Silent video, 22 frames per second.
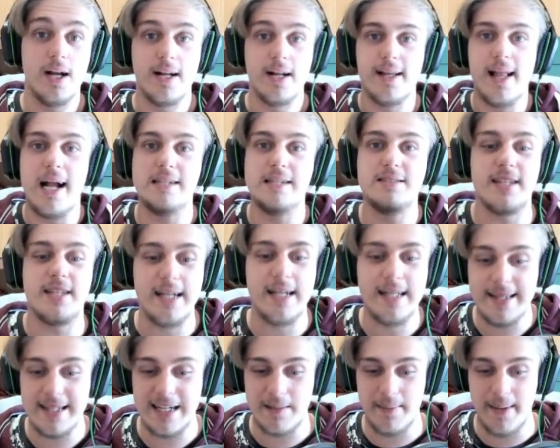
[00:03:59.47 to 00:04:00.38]
Niente
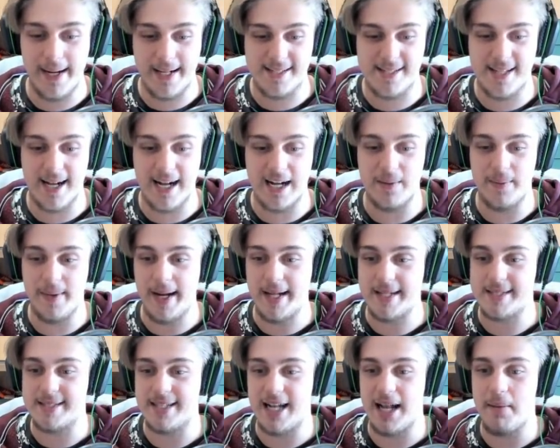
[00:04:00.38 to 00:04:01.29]
leader Namek Saga,
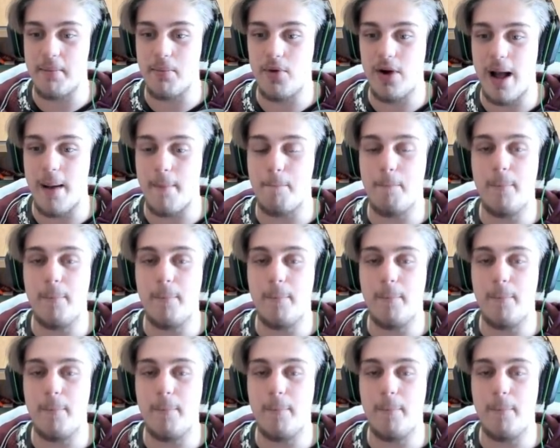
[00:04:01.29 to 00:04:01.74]
perché sarebbe una